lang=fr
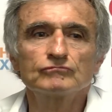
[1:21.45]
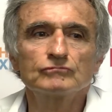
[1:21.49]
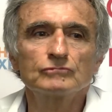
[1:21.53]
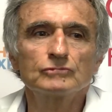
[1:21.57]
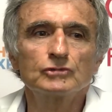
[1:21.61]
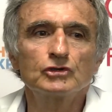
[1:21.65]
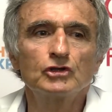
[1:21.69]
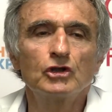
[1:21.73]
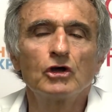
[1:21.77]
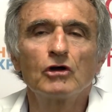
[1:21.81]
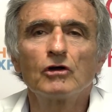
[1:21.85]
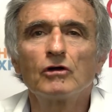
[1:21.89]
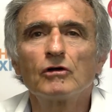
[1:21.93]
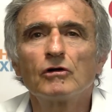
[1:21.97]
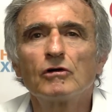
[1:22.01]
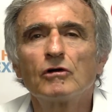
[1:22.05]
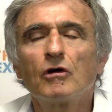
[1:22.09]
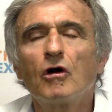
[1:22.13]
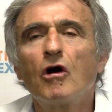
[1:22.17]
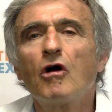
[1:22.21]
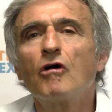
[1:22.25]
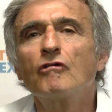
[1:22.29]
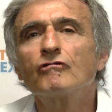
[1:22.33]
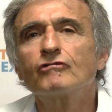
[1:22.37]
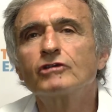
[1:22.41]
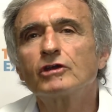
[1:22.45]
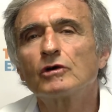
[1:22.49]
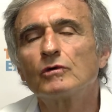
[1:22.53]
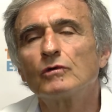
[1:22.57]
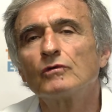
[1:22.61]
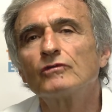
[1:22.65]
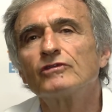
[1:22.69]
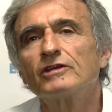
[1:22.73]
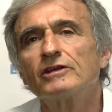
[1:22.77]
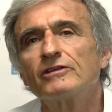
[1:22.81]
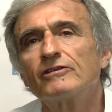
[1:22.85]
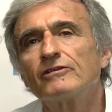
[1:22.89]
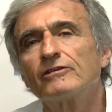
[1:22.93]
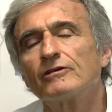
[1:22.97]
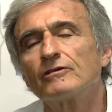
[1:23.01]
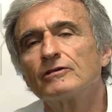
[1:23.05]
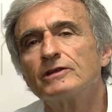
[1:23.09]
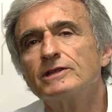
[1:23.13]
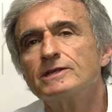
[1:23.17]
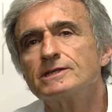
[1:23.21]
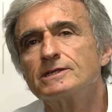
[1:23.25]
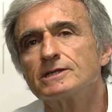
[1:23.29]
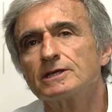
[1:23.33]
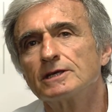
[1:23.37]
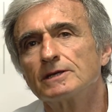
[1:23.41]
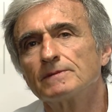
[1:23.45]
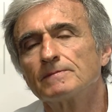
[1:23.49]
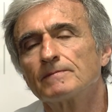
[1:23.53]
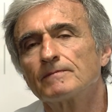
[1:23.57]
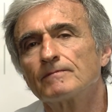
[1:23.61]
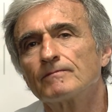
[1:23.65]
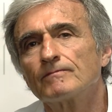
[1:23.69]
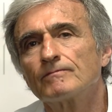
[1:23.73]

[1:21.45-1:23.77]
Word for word: dans environ 700 lycées.